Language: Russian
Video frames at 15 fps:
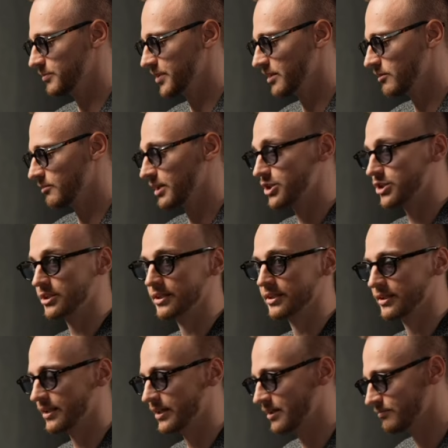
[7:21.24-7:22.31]
первое обращение
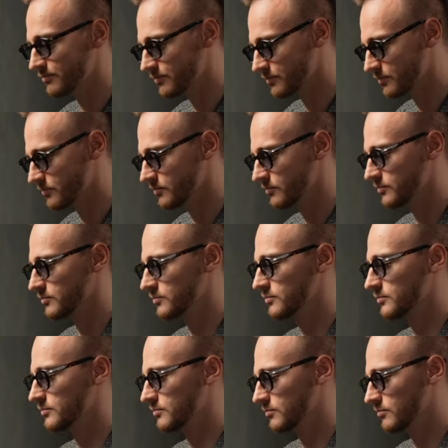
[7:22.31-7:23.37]
D,
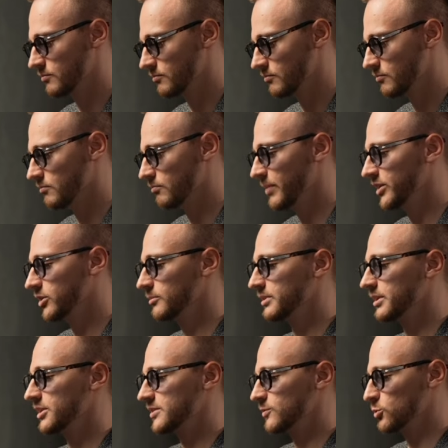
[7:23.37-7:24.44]
потом
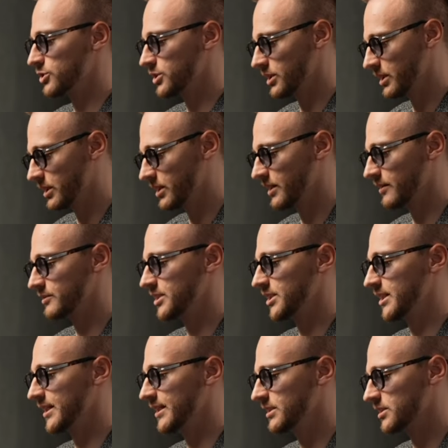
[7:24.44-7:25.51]
трезвучие
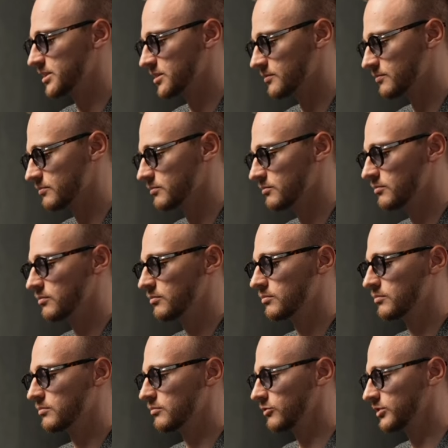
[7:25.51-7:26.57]

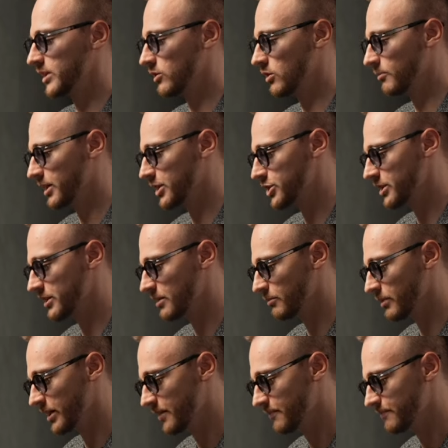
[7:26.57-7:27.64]
FDS, второе обращение
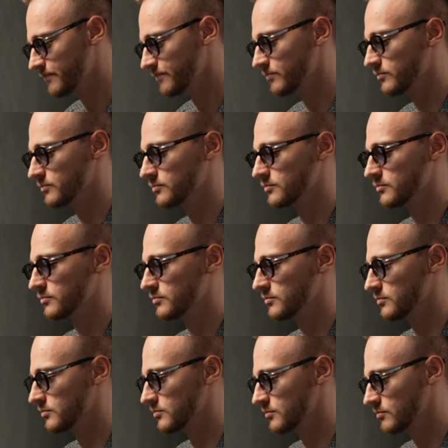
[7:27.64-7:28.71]

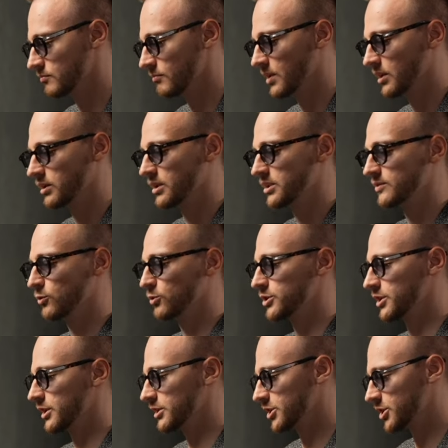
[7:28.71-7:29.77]
BM,
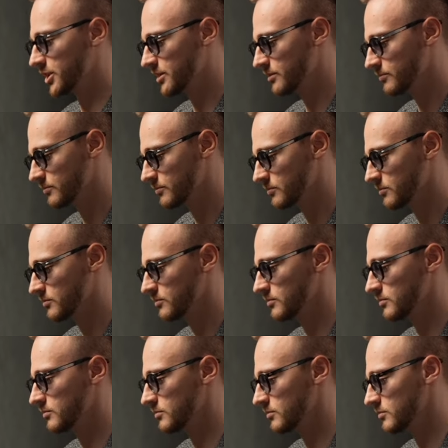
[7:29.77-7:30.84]
трезвучие
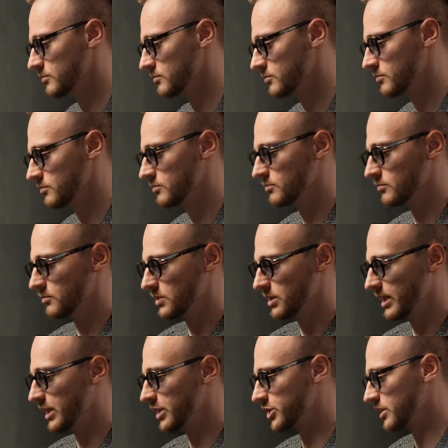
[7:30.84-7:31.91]
G,
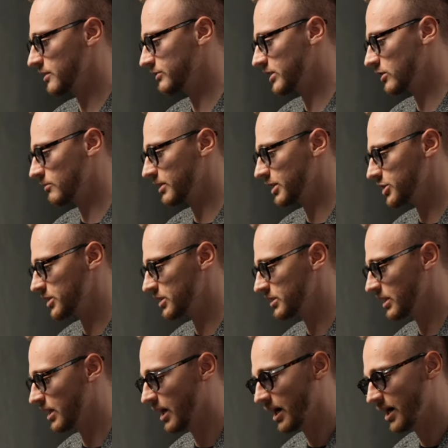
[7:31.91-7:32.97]
дальше второе
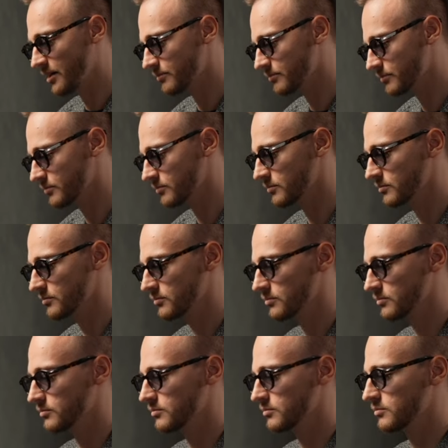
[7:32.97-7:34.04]
обращение A
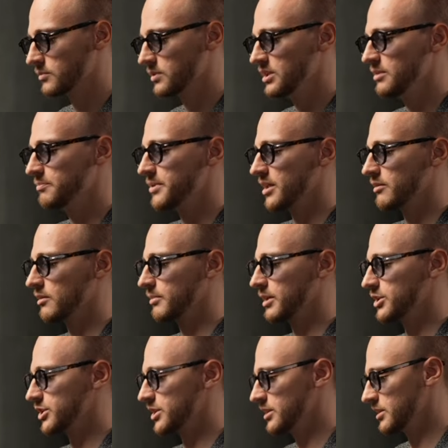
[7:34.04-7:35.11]
«А» и первое
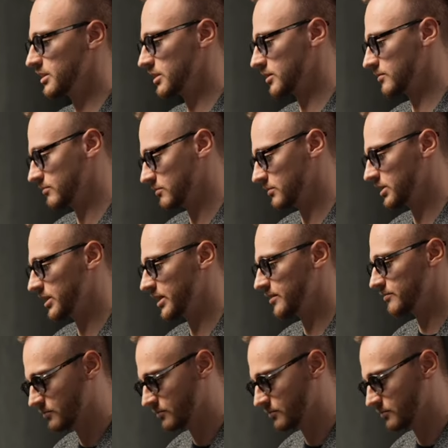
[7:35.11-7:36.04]
обращение D.